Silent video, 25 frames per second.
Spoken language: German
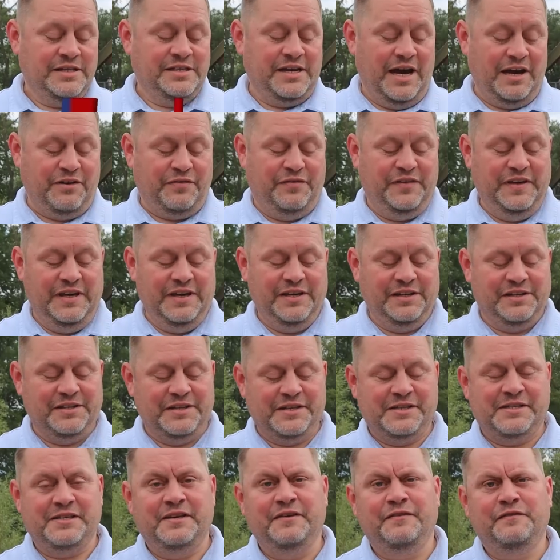Tag 4
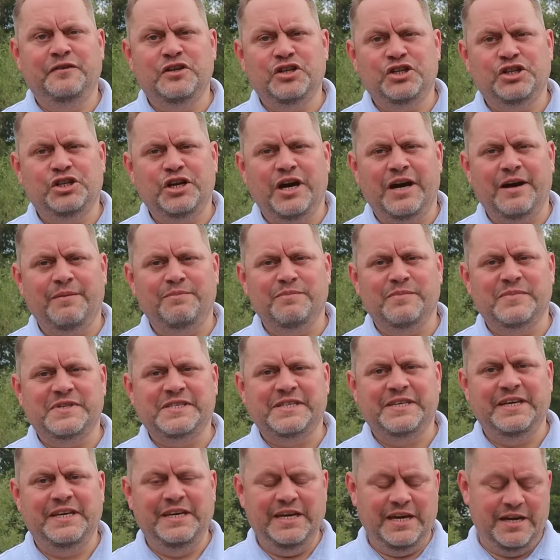des
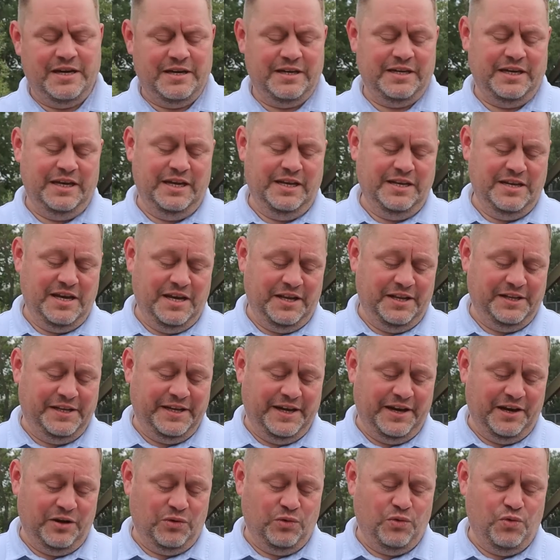Fischsterbens hier in
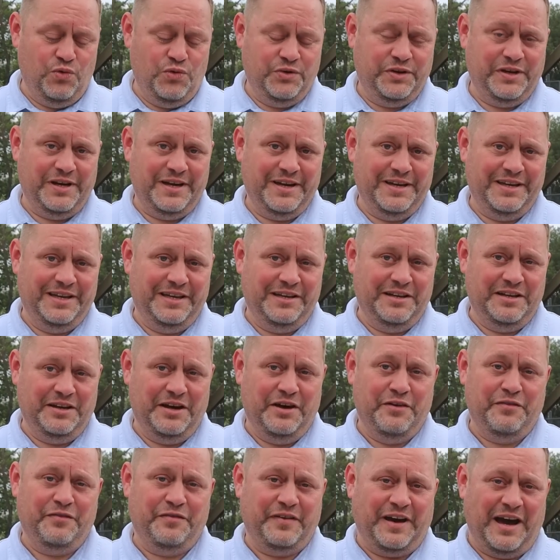der Oder in
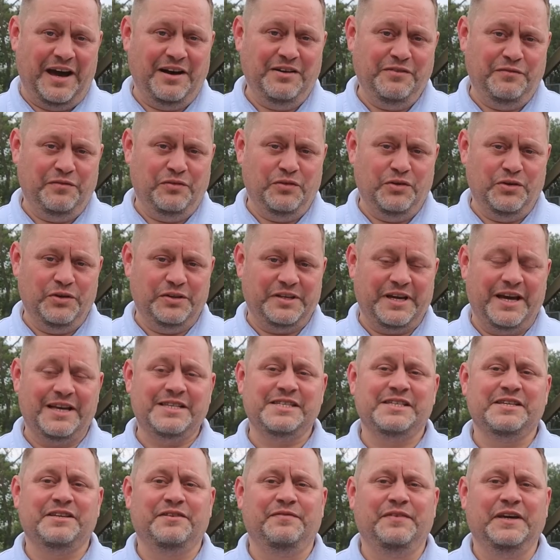Frankfurt.
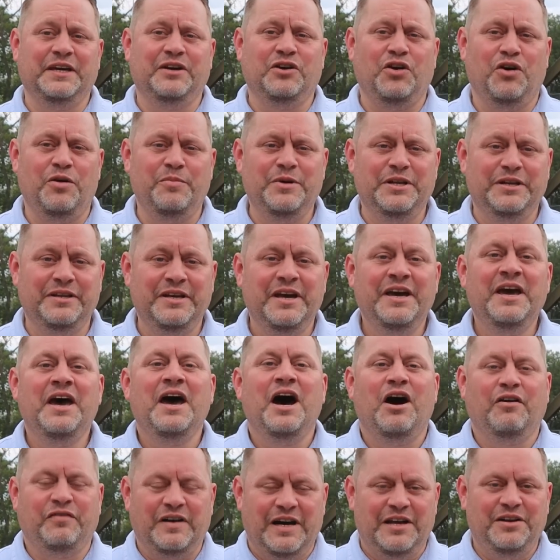Herzlich willkommen
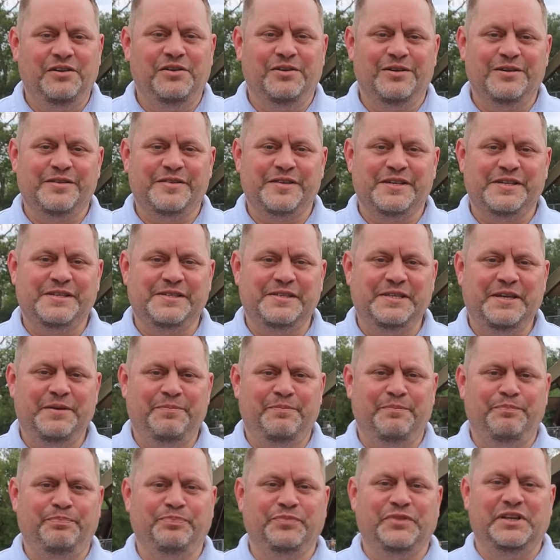auf
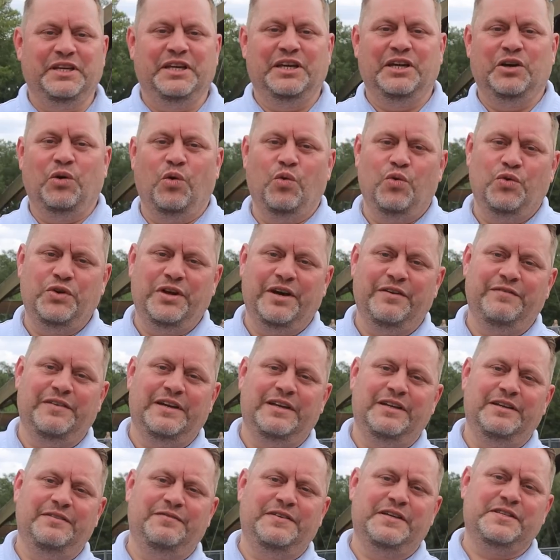91.7 die
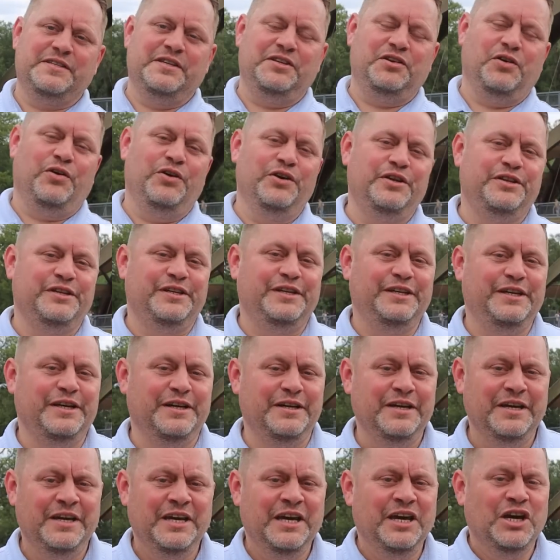Oderwelle. Wir sind heute
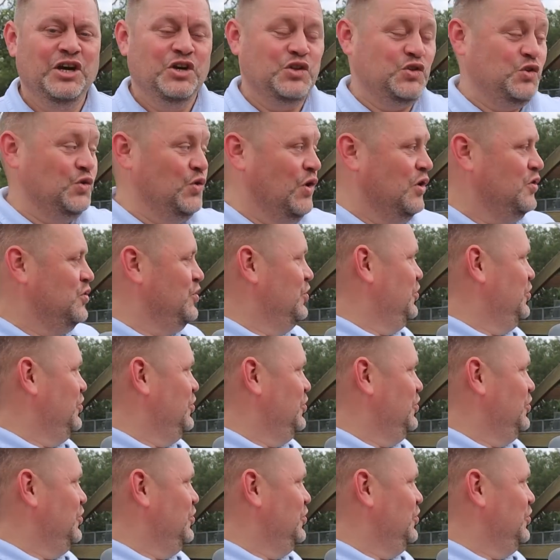hier zur